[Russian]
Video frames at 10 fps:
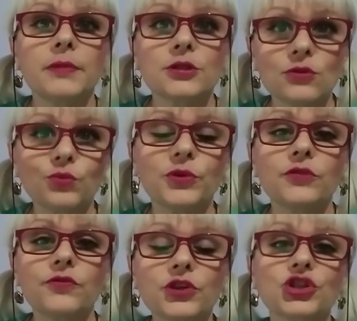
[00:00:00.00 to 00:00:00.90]

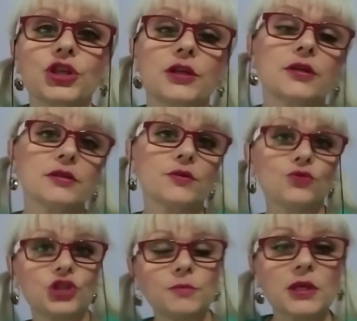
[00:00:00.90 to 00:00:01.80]
поступит в высшее
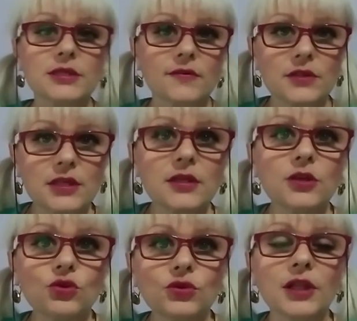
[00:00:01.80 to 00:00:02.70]
учебное
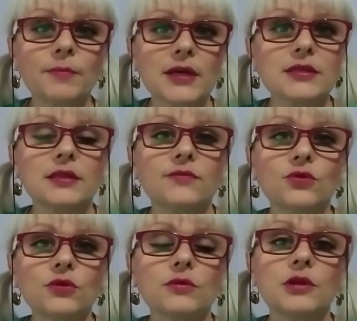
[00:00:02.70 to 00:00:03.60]
заведение, то он обязан
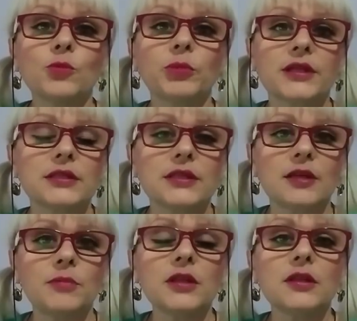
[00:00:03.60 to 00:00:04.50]
его, ему платить
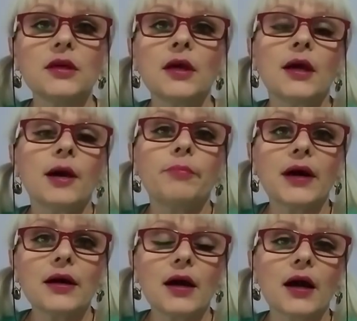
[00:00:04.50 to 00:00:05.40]
алименты
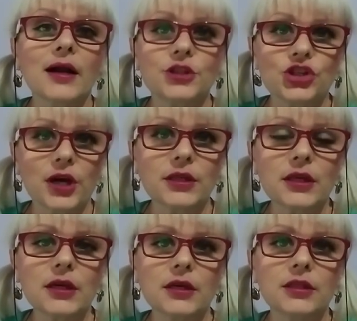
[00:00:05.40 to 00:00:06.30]
по
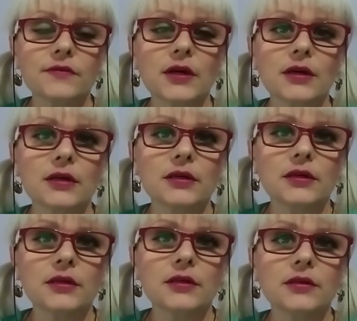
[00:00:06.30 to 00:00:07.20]
окончании этого
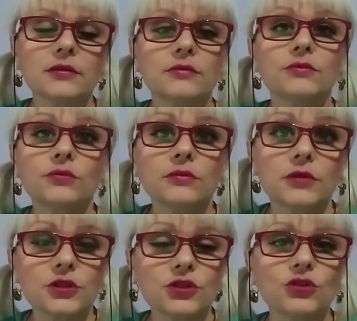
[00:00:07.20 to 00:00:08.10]
э,
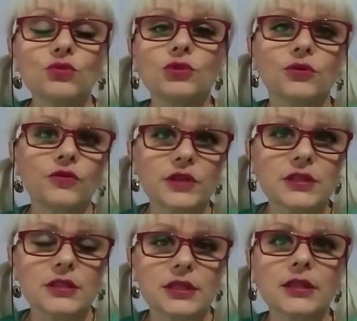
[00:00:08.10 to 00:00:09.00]
института,
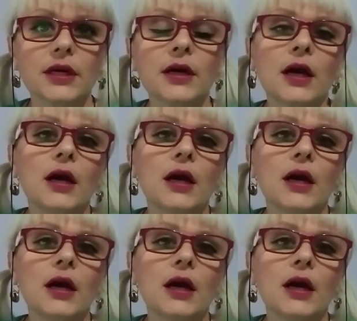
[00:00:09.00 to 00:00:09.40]
университета.